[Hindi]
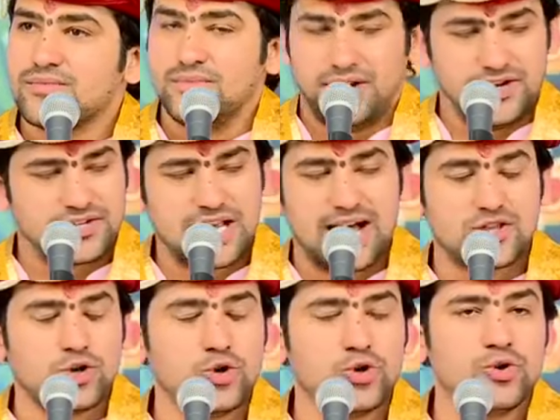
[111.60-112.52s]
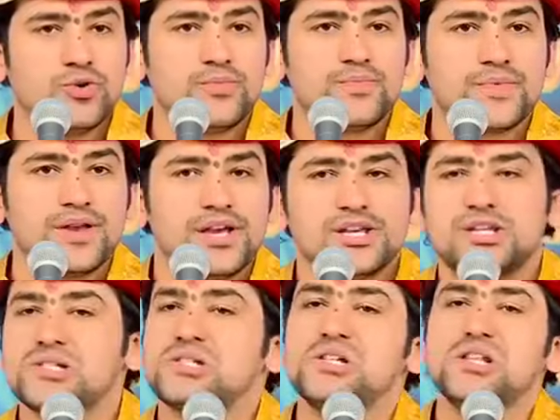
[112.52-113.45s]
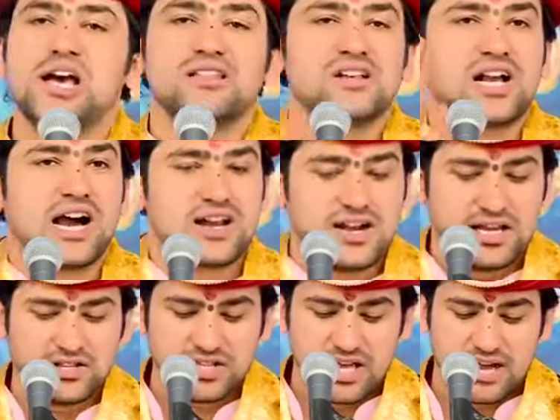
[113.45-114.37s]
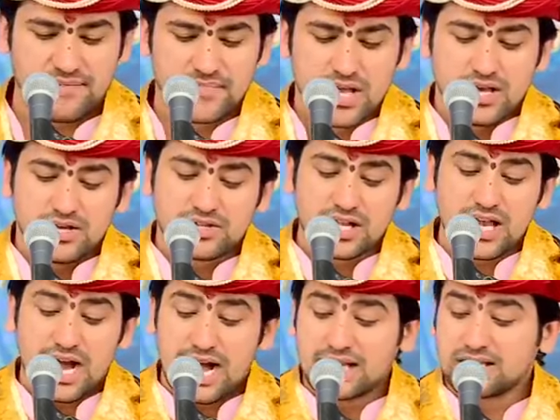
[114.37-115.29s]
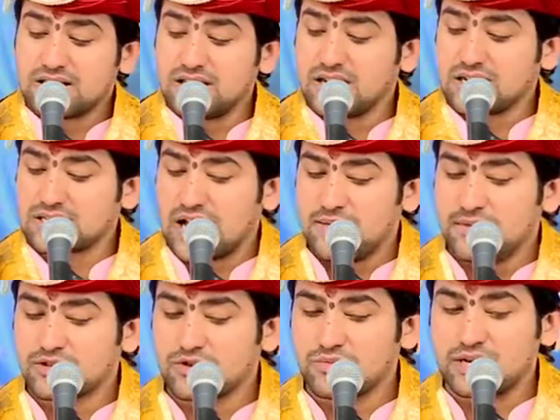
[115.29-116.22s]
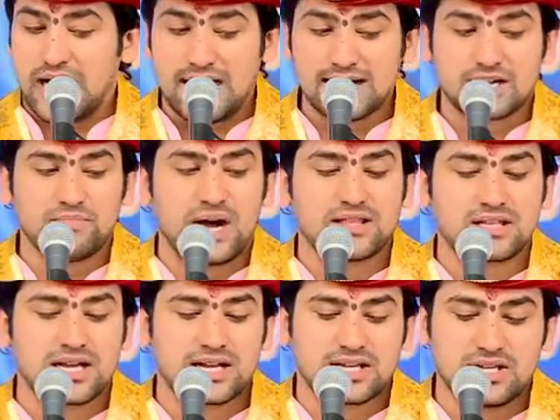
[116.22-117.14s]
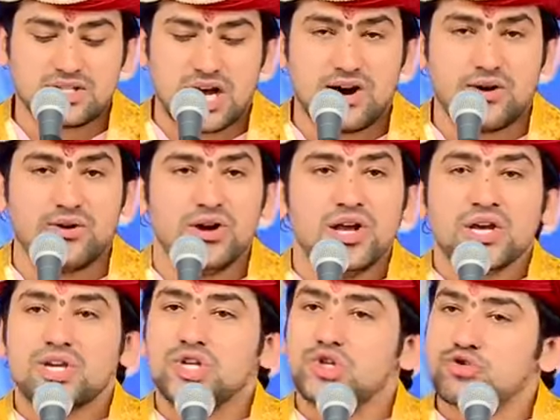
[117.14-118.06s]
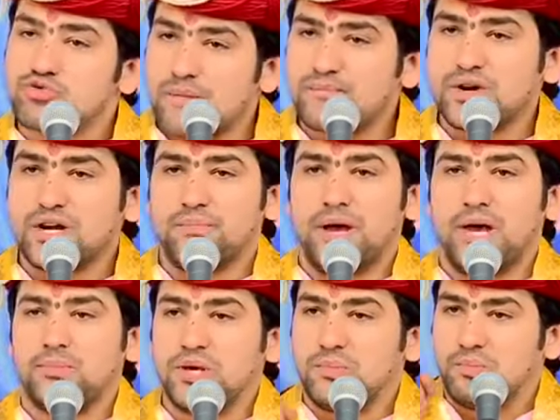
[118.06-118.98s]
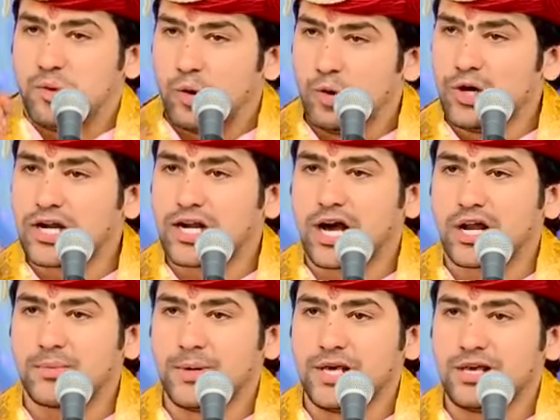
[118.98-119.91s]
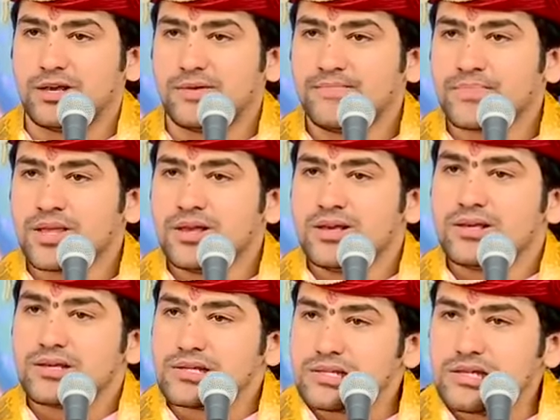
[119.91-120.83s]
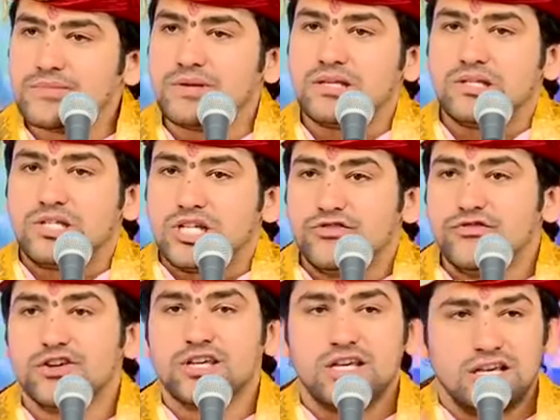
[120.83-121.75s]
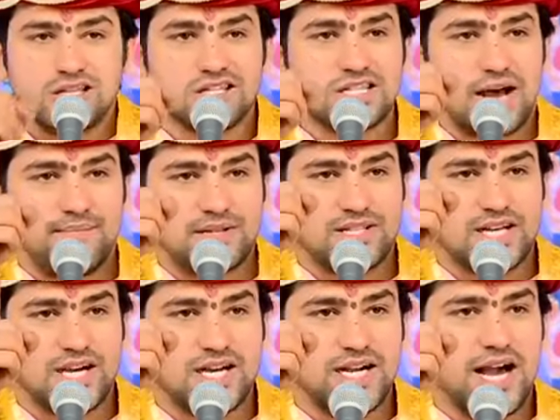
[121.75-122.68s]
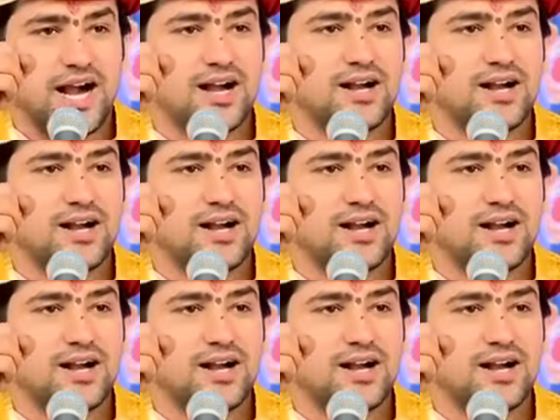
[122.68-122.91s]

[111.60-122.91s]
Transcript: मेरे साधु किसी ने अधिकार नहीं दिया इसलिए आज की कथा में तुम गांठ बांध करके जाओ कि स्वप्न में भी भूल कर भी किसी भी जीव की हिंसा मत करना